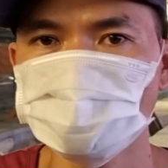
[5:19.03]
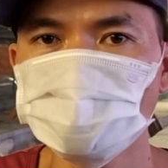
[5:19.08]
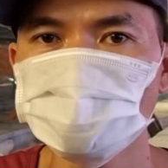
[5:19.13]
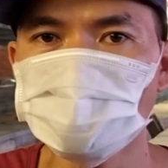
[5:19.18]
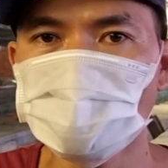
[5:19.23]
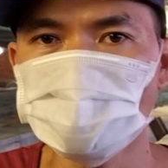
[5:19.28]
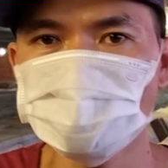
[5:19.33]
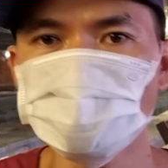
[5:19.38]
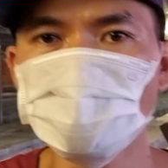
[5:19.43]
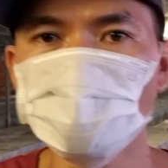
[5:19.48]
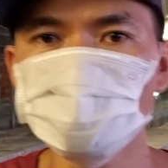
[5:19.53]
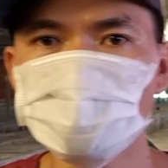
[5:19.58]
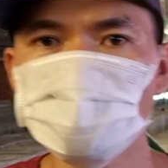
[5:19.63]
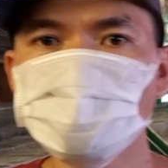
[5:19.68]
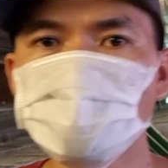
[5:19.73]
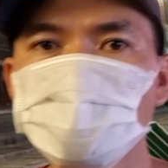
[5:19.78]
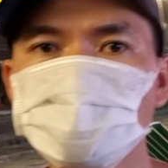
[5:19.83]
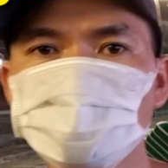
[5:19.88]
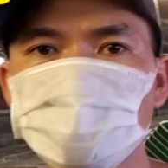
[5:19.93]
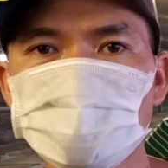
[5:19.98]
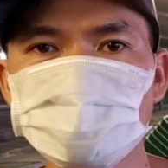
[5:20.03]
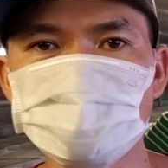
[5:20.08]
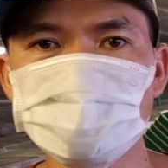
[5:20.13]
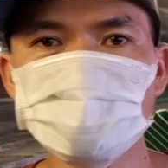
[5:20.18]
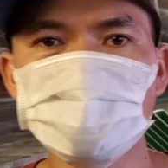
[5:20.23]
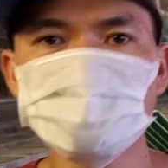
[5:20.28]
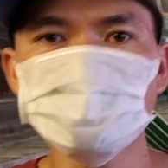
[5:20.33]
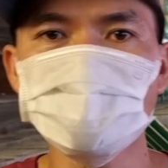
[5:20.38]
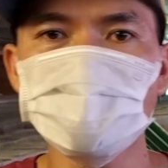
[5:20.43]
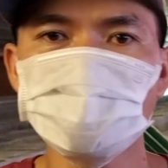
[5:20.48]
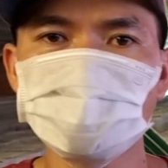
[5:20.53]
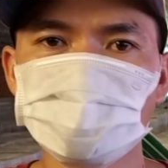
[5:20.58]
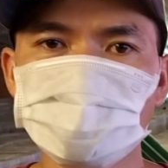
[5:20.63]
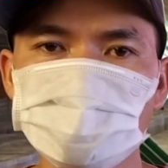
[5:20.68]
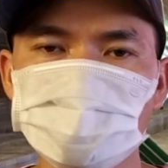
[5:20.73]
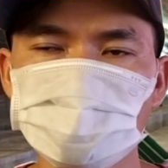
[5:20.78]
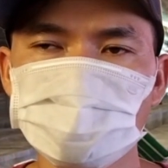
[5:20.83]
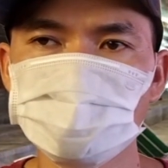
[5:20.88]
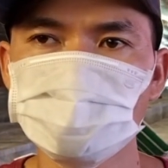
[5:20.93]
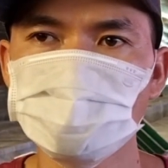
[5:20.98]
thức ăn dồn trong bụng mà sẽ lên men
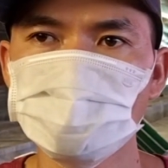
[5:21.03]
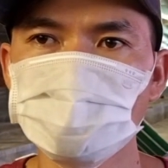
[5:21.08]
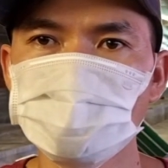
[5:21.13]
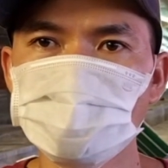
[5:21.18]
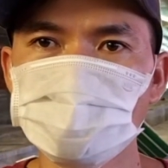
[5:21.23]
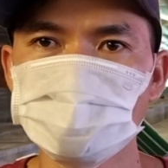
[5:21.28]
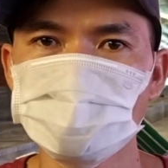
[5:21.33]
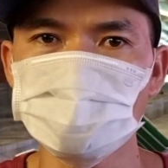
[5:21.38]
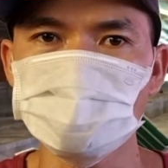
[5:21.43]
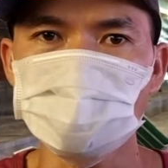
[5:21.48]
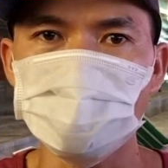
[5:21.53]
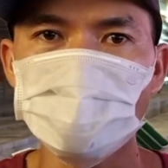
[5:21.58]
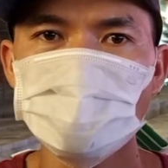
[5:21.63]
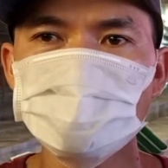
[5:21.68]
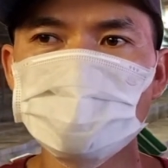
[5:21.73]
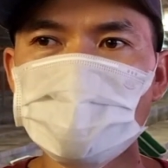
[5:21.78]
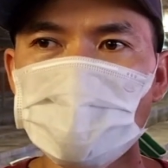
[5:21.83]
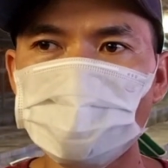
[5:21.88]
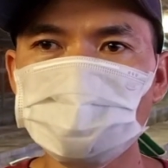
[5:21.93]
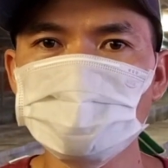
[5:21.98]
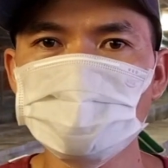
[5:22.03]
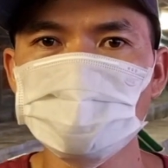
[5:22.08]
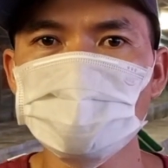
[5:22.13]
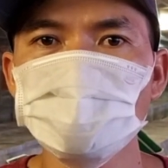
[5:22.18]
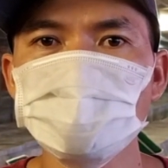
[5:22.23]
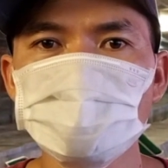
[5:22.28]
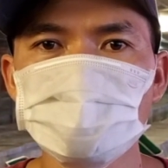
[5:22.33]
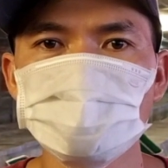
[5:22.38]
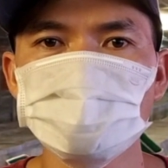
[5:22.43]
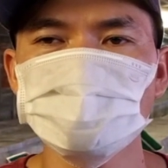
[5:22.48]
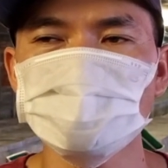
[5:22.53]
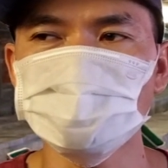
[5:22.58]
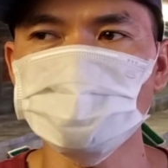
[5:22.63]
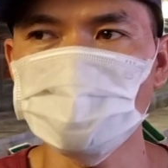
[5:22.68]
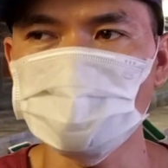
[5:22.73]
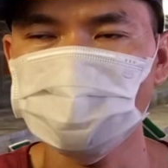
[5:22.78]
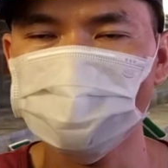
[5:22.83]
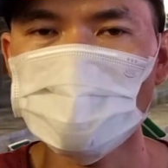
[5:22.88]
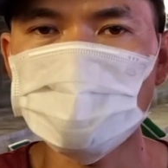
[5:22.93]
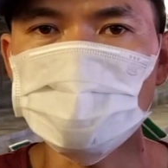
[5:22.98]
thì để giảm cái đó thì
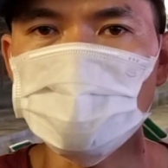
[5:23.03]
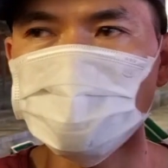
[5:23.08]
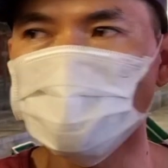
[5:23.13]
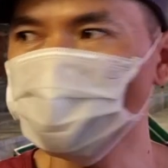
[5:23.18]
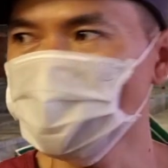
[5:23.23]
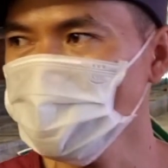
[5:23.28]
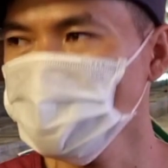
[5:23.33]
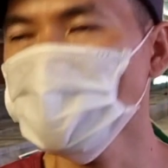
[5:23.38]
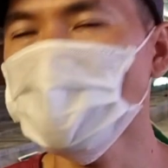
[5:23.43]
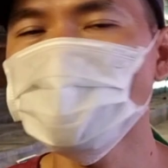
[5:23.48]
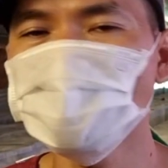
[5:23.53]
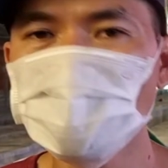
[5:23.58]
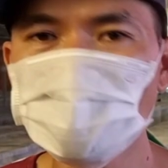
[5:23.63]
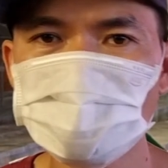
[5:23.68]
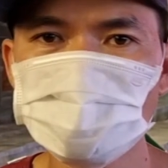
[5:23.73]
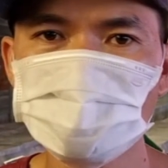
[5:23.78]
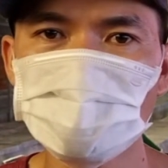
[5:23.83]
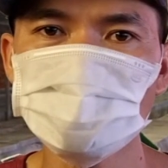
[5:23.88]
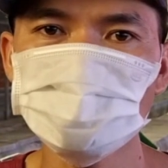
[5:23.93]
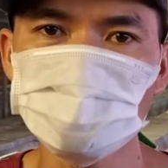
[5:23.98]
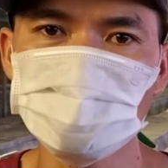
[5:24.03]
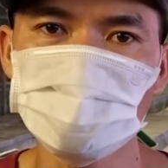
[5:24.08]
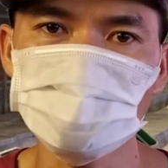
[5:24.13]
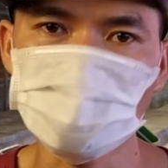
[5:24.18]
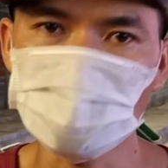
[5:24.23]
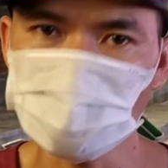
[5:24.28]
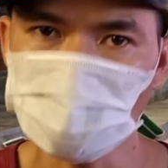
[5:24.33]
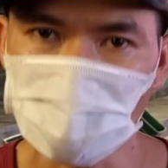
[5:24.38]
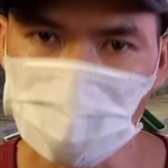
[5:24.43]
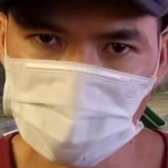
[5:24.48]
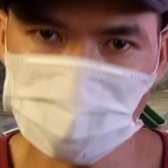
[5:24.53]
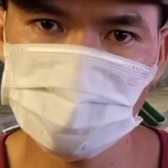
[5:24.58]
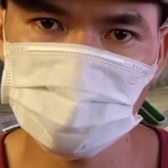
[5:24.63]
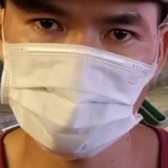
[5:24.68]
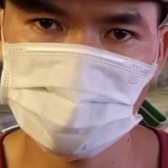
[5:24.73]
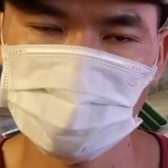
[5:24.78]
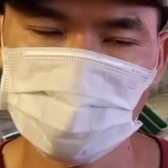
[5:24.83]
mình bắt buộc mình phải cho ăn ít ăn vừa đủ thôi